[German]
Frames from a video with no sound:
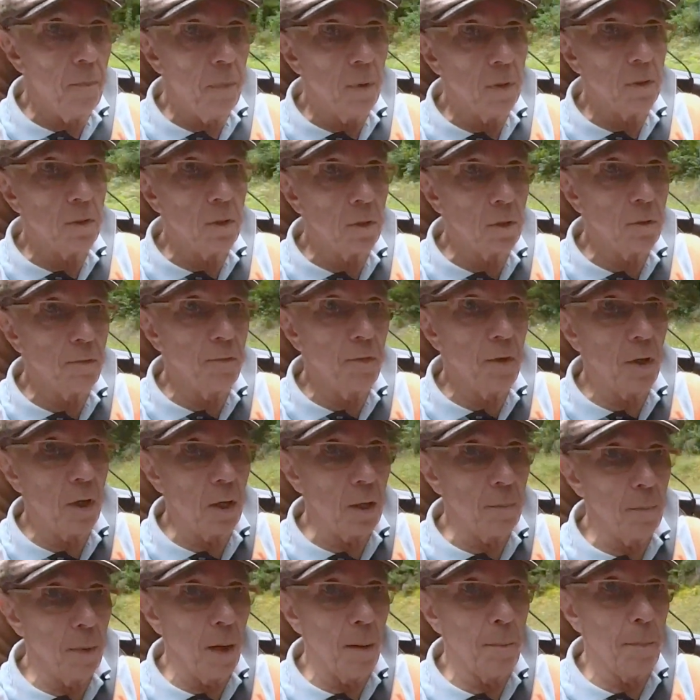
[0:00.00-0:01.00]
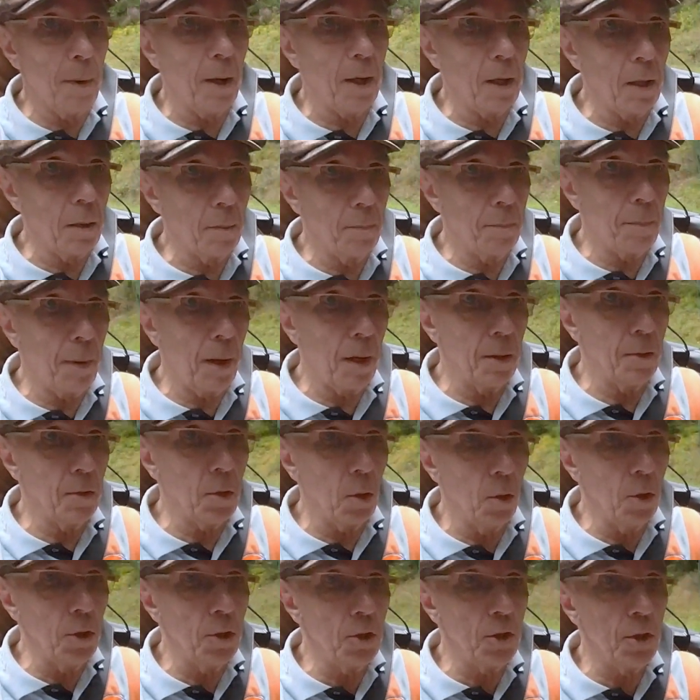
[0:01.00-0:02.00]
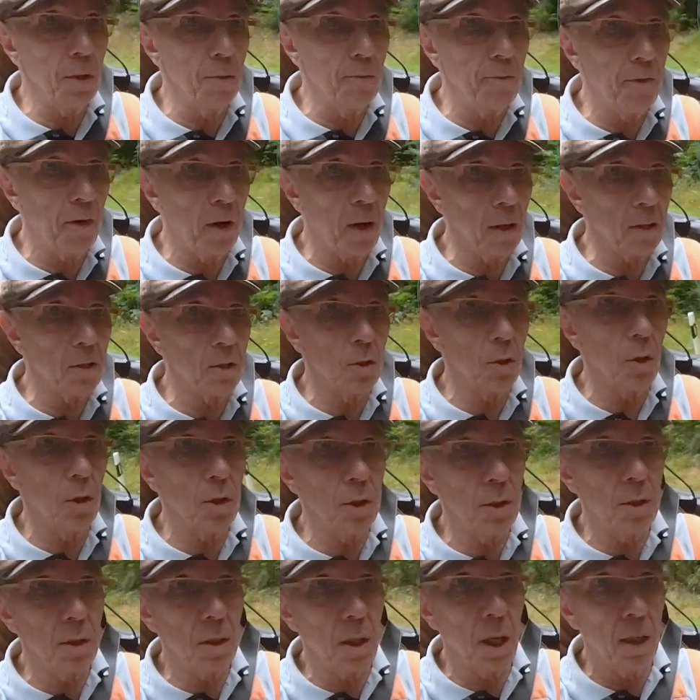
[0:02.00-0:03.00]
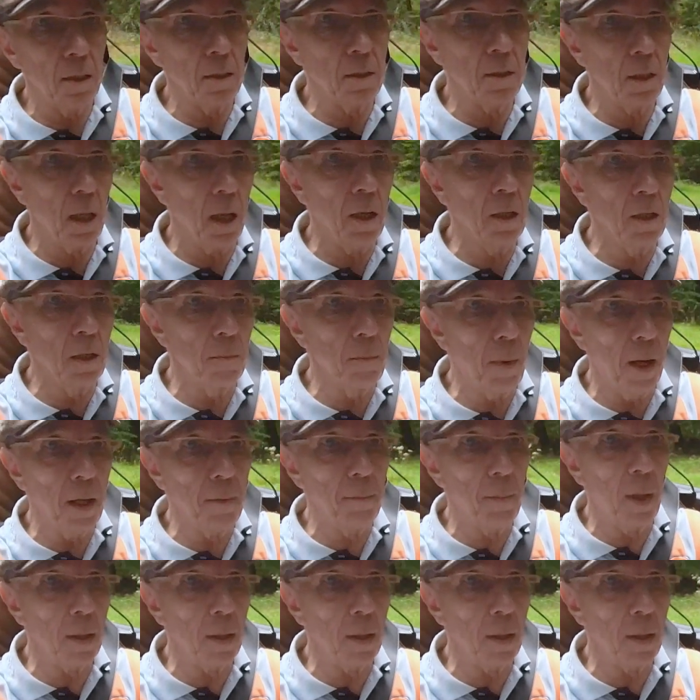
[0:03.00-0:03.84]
es ist wie immer bei, bei deutschen Fahrzeugen ganz allgemein.